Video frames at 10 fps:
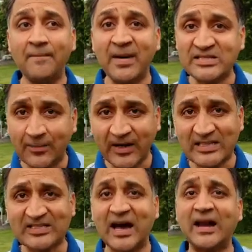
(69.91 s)
अब मज़हब
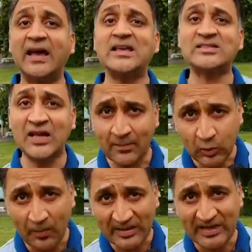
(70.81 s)
का सहारा
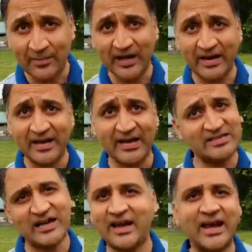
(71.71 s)
इस्लाम को बदनाम करने
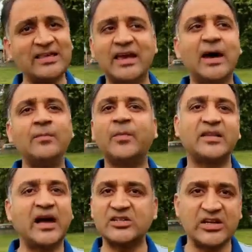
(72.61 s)
का सहारा ये हम
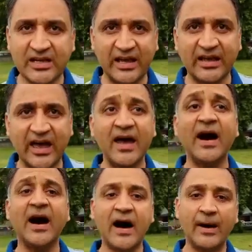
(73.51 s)
बर्दाश्त नहीं करेंगे
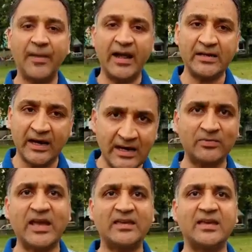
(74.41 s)
आप
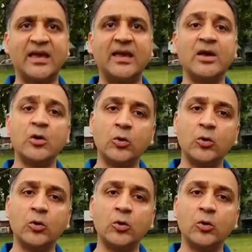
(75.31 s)
अनकरीब देखेंगे